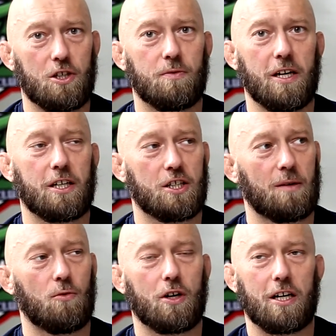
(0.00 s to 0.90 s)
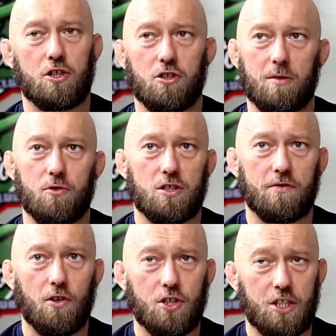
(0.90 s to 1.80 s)
mieliśmy jakieś tam ograniczone
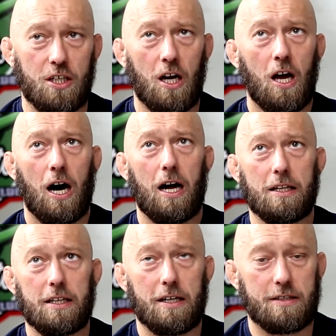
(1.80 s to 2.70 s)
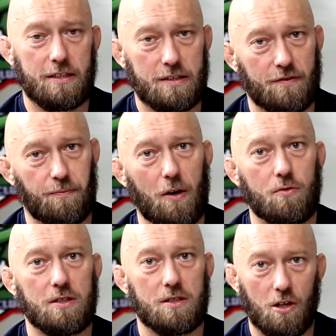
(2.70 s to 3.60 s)
możliwości, ale teraz jest w
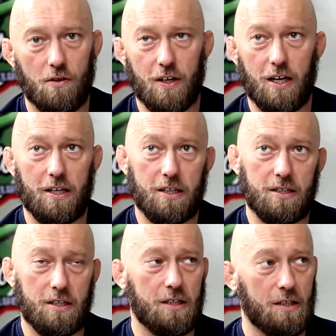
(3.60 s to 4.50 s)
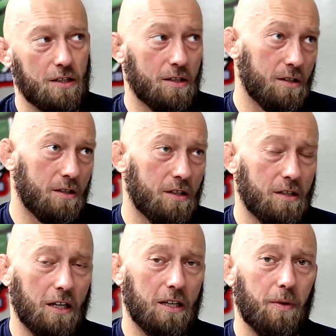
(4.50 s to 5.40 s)
pełni zdrowia i, i, i
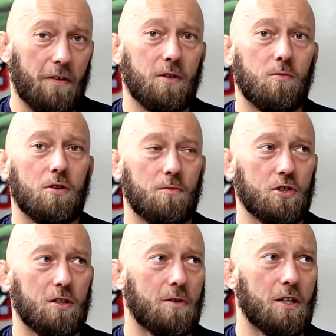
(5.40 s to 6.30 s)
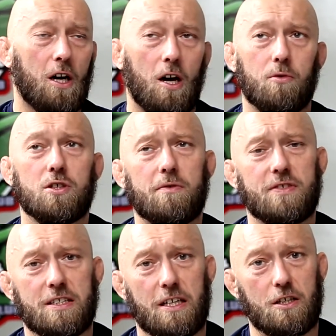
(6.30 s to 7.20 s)
tak naprawdę możemy, możemy w
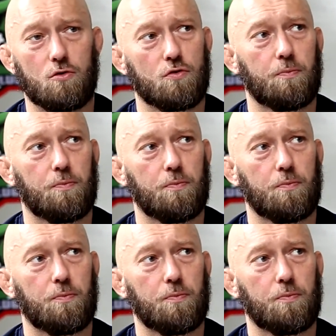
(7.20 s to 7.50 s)
zasadzie już